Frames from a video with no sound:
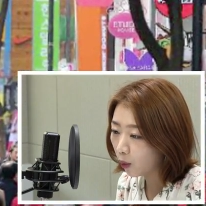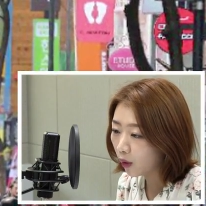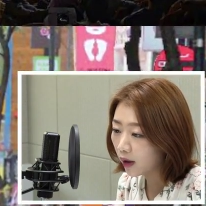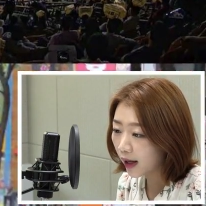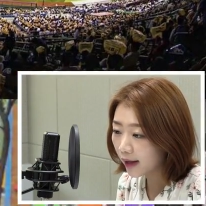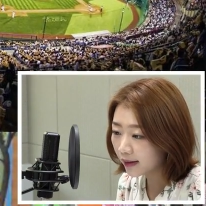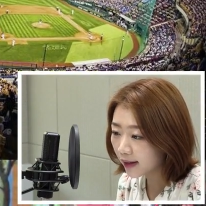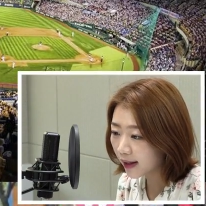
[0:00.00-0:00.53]

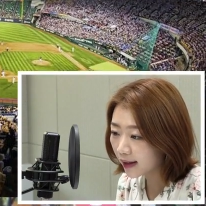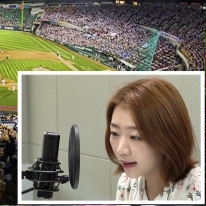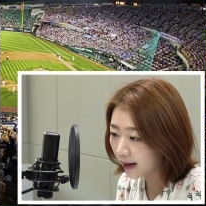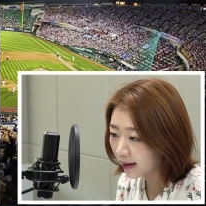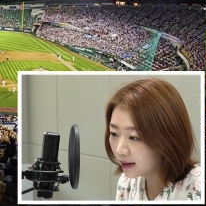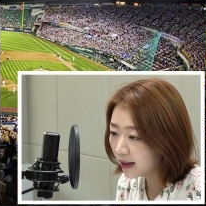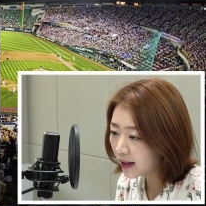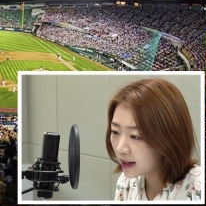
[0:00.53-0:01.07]
5월 한
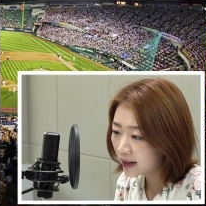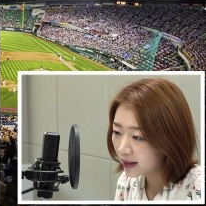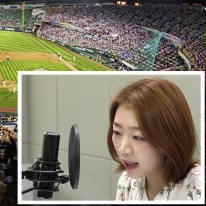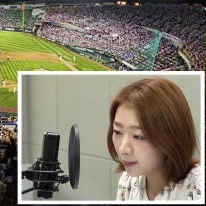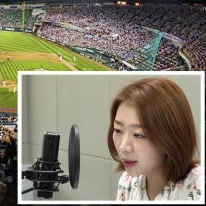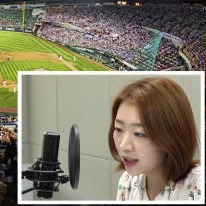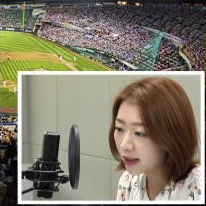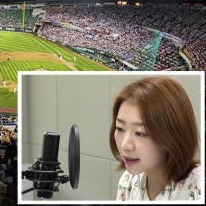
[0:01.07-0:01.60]
달간
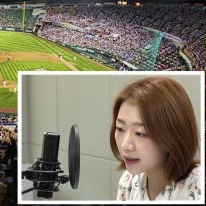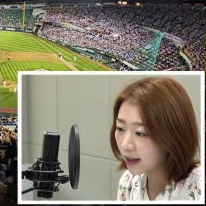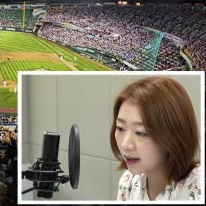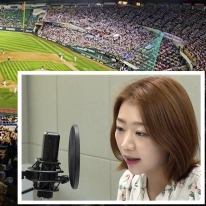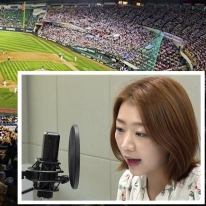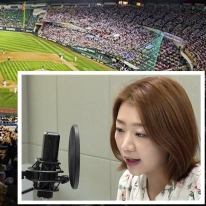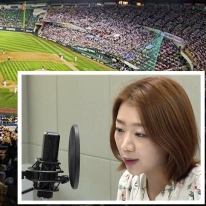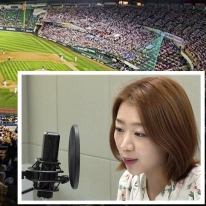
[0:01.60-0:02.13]
3인
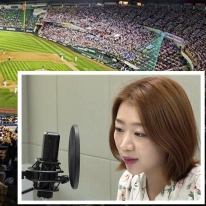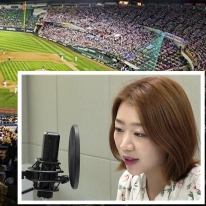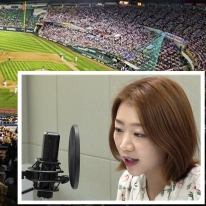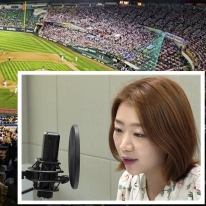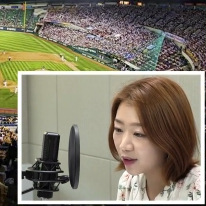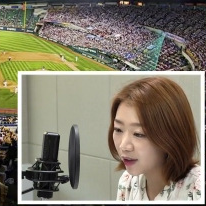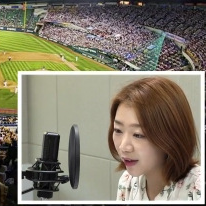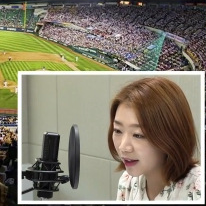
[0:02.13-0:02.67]
이상 가족
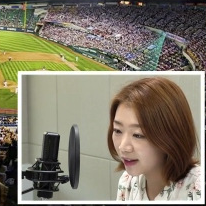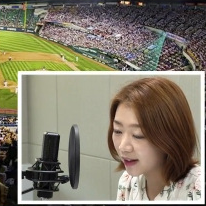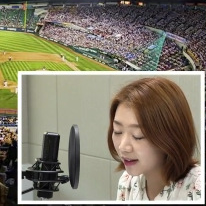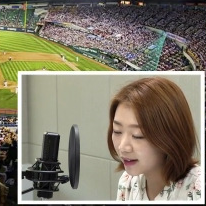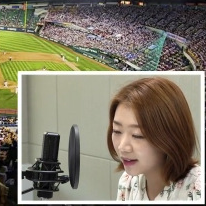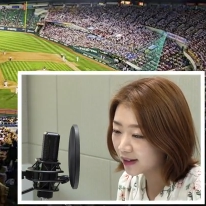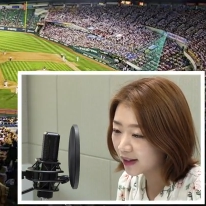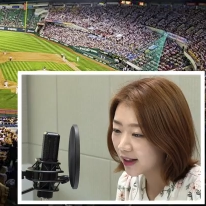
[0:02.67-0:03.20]
단위
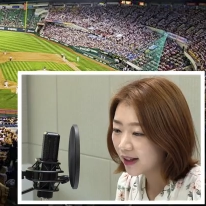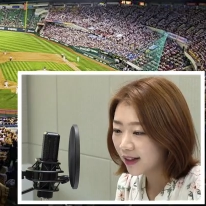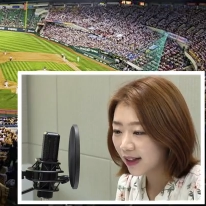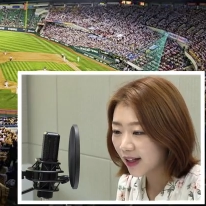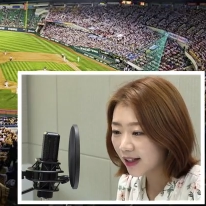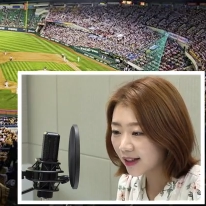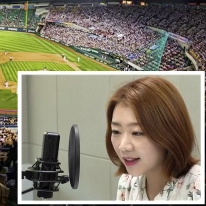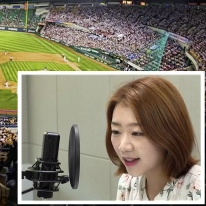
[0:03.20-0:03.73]
여행객은
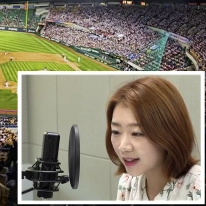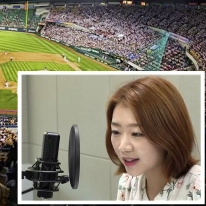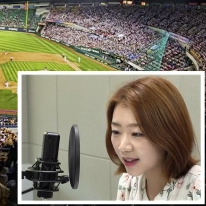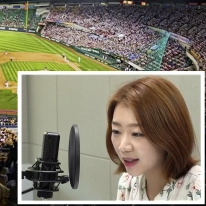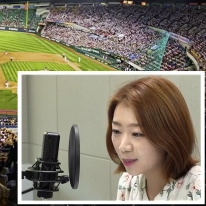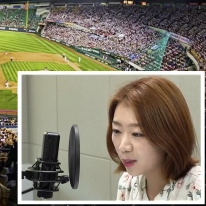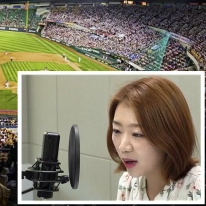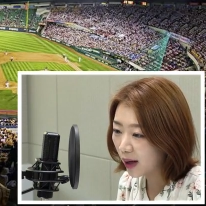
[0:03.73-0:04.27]

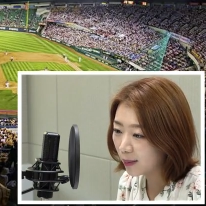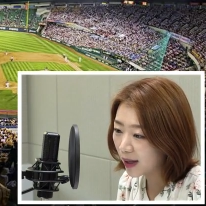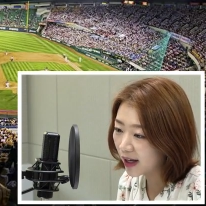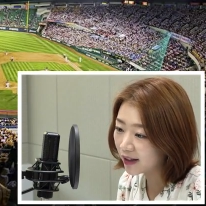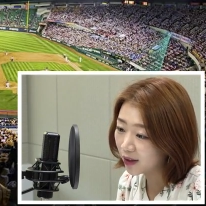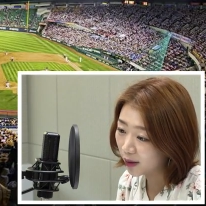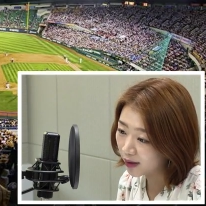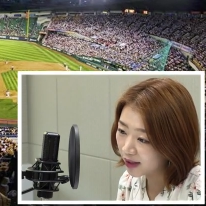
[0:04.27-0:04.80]
KTX를
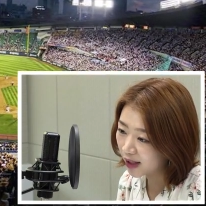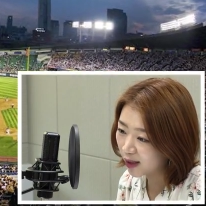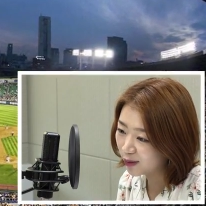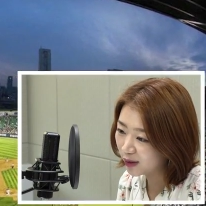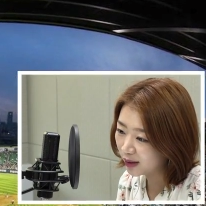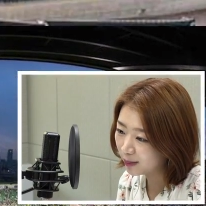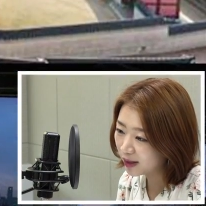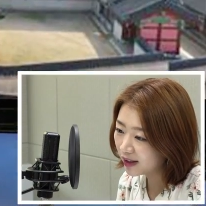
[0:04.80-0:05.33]
포함한 열차
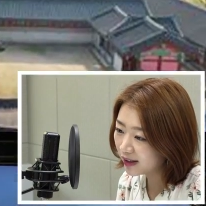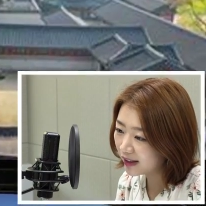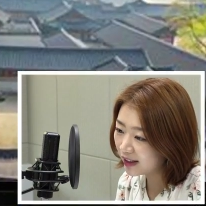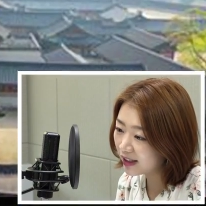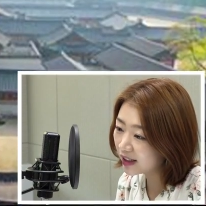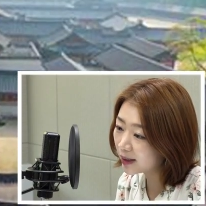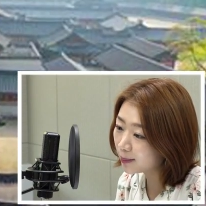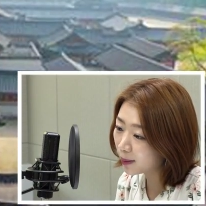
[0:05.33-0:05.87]
운임을
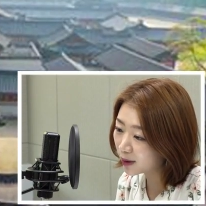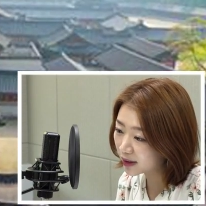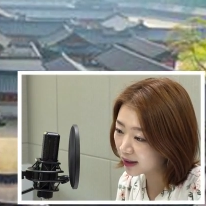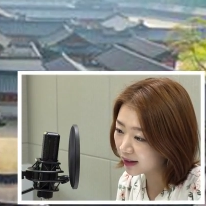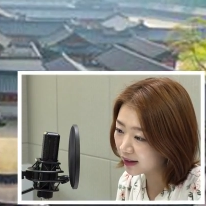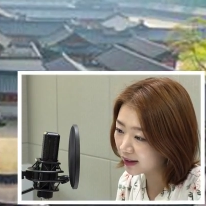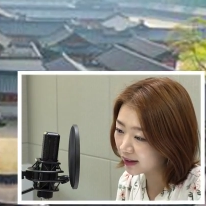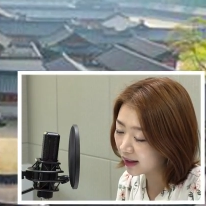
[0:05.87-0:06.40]

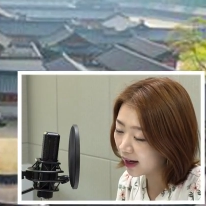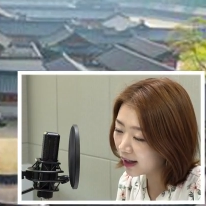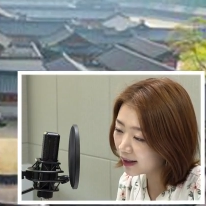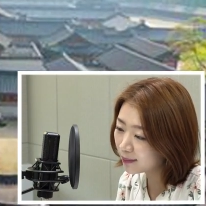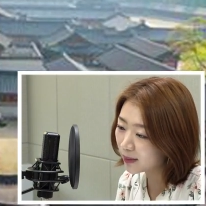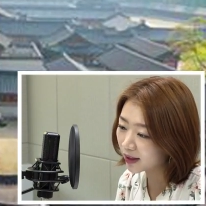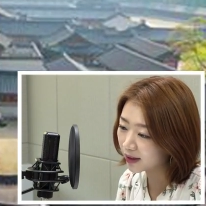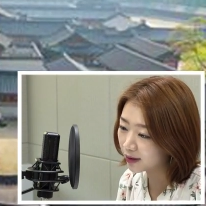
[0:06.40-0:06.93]
20%
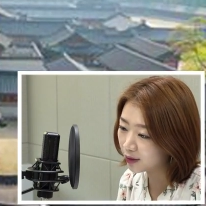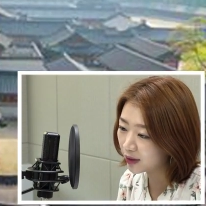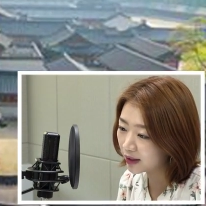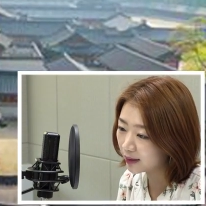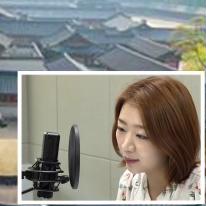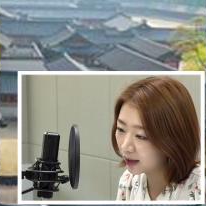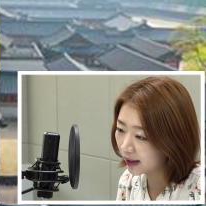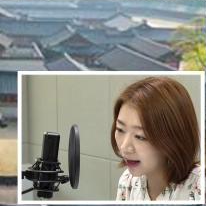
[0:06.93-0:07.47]
할인받을 수
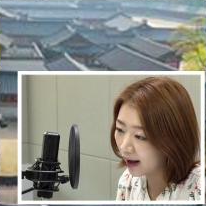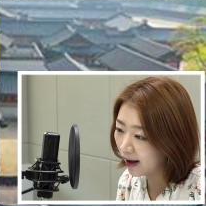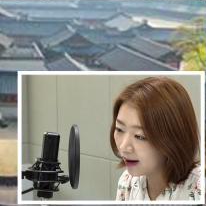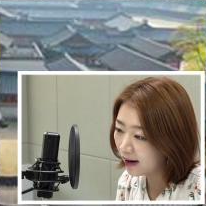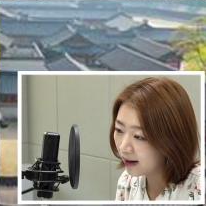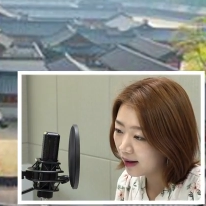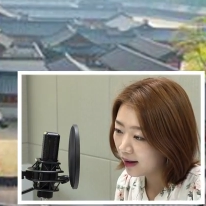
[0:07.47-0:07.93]
있습니다.